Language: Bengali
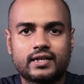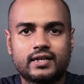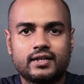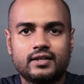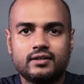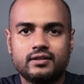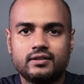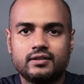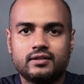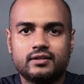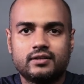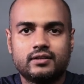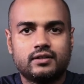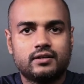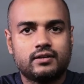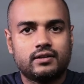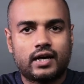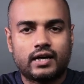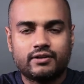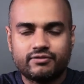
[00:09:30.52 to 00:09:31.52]
একটা
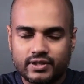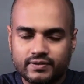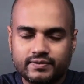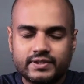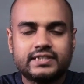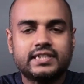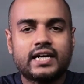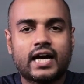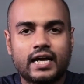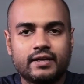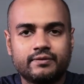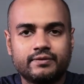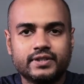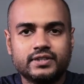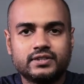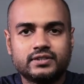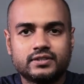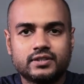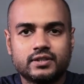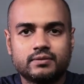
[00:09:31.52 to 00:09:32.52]
আর ফাইভের যে
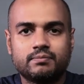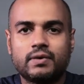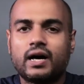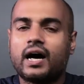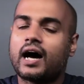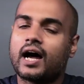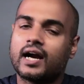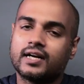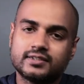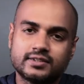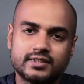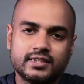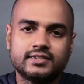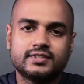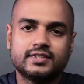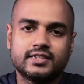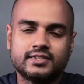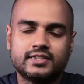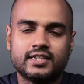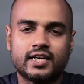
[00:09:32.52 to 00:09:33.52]
আইবিস বা আর
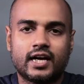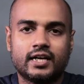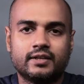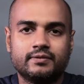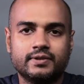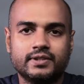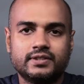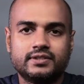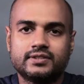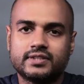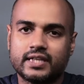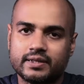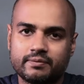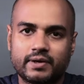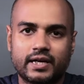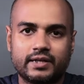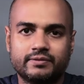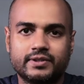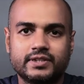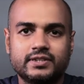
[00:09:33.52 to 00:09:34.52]
সিক্সের যে আইবিস
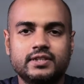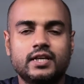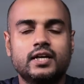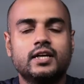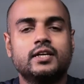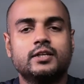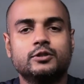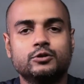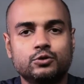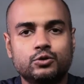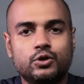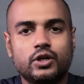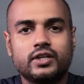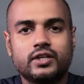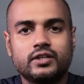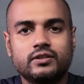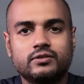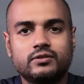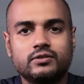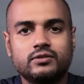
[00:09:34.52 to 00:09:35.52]
সেম আইবিস
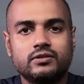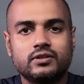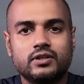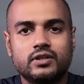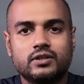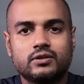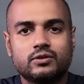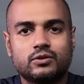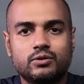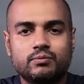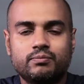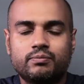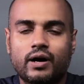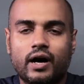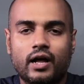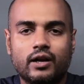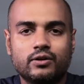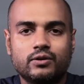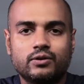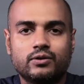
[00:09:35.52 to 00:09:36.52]
দুটোই কিন্তু খুব
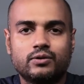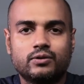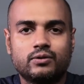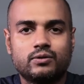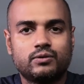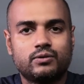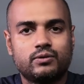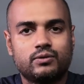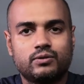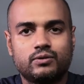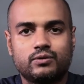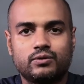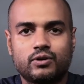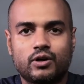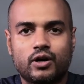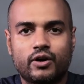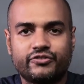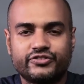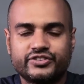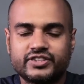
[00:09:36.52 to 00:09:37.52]
ভালো
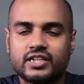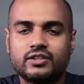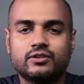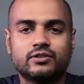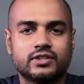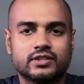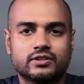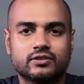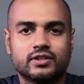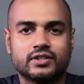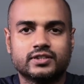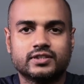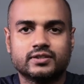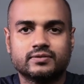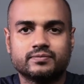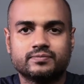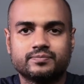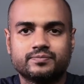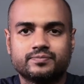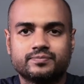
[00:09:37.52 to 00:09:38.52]
অপশান হতে চলেছে
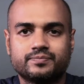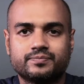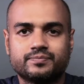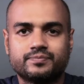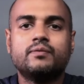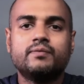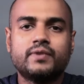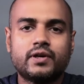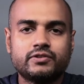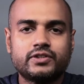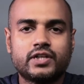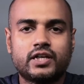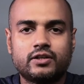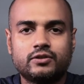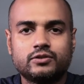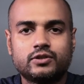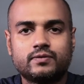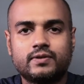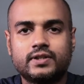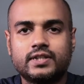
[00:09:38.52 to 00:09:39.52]
তোমরাও
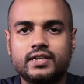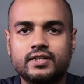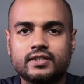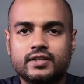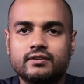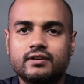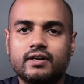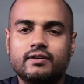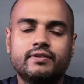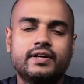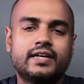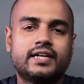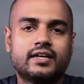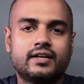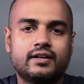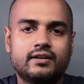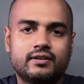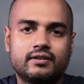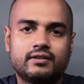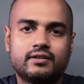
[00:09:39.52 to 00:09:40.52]
জানো তোমাদের কিভাবে
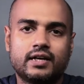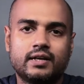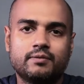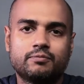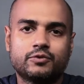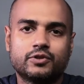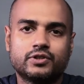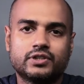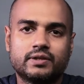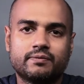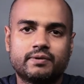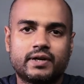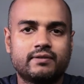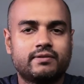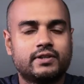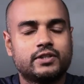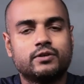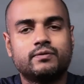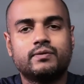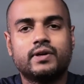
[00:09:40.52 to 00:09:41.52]
এটা হেল্প করতে
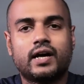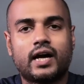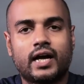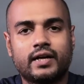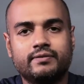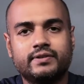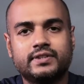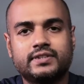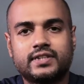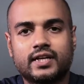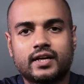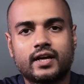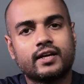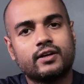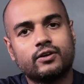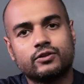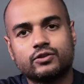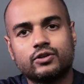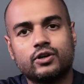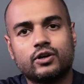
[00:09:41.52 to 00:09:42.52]
পারে বা তোমরা আইভিসটাকে
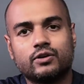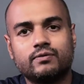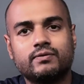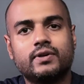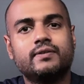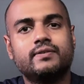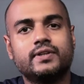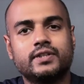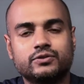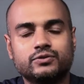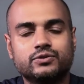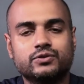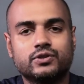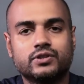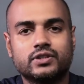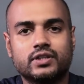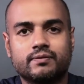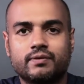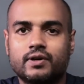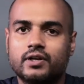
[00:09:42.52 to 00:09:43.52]
কত রকমভাবে ইউজ
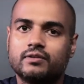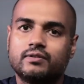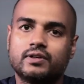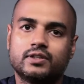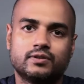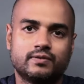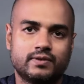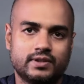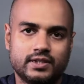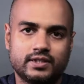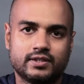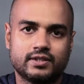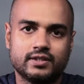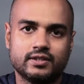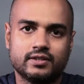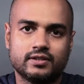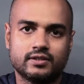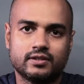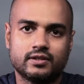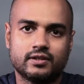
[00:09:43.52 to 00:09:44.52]
করতে পারো বা তোমাদের
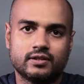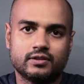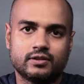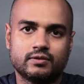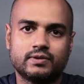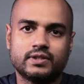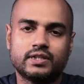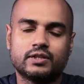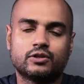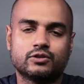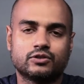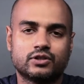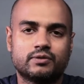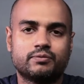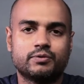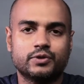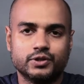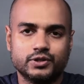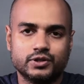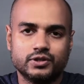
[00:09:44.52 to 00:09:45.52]
কি তোমাদের
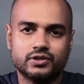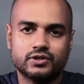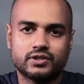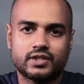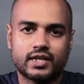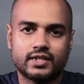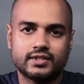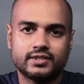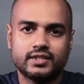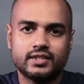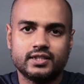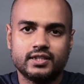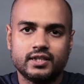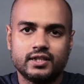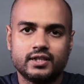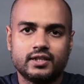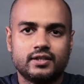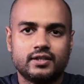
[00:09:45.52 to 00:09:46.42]
কতটা প্রয়োজনীয়তা আছে